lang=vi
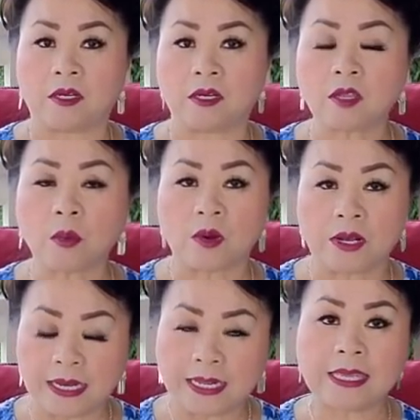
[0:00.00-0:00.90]
nửa cho một
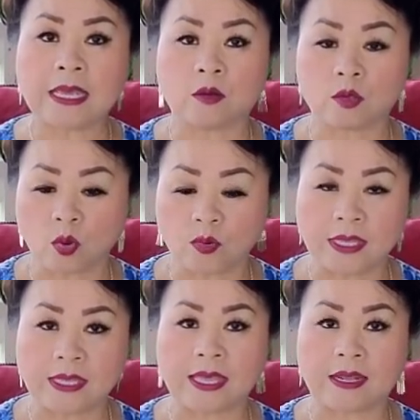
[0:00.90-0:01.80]
ly kia lúc thông
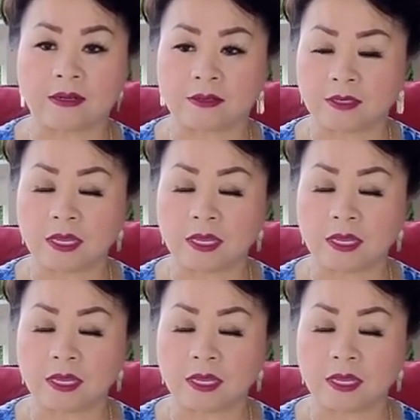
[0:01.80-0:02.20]
kinh nha à